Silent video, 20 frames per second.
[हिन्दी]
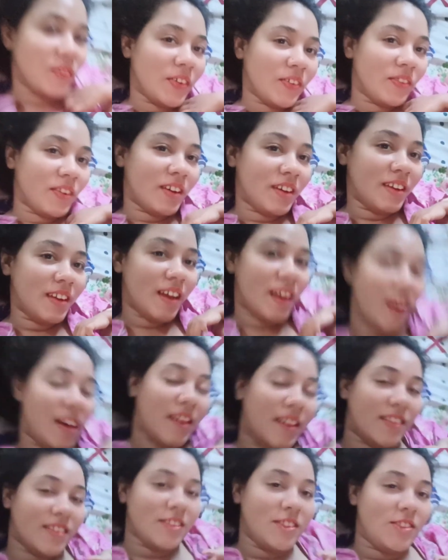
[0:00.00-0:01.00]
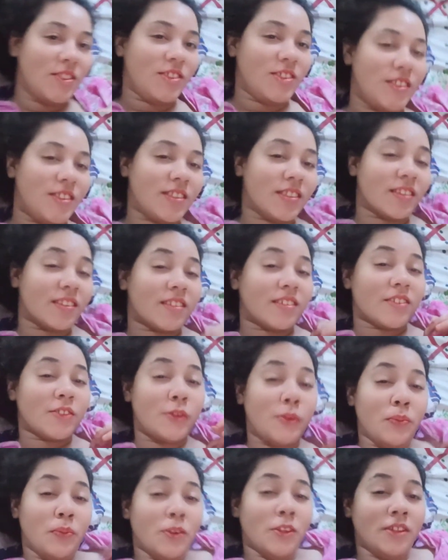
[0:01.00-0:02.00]
और आज
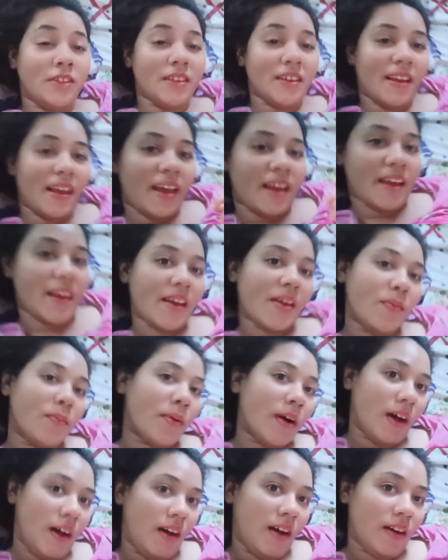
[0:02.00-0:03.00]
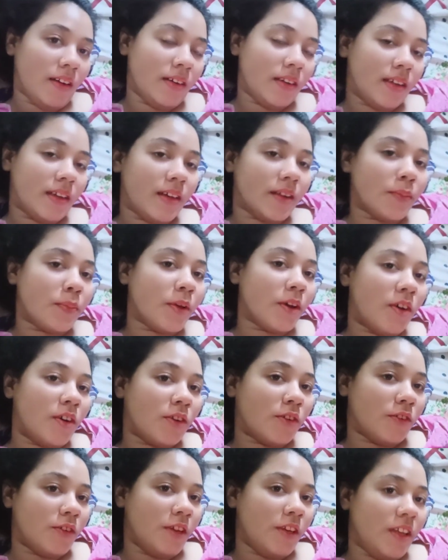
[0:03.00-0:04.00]
स्कूल तो गए हैं बाहर घर पे और
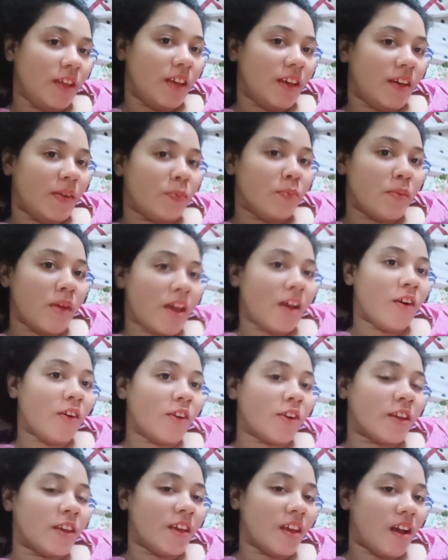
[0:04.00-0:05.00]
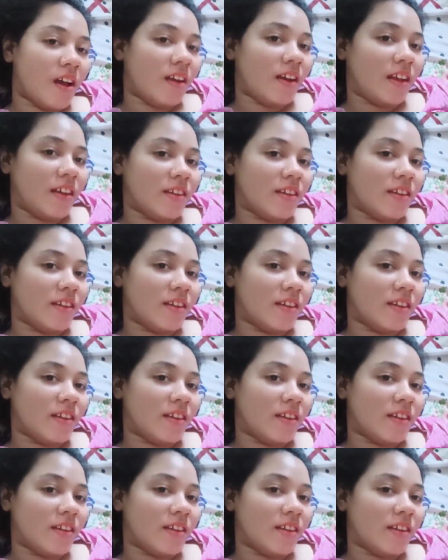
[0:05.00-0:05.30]
कोई नहीं है मैं और कियान है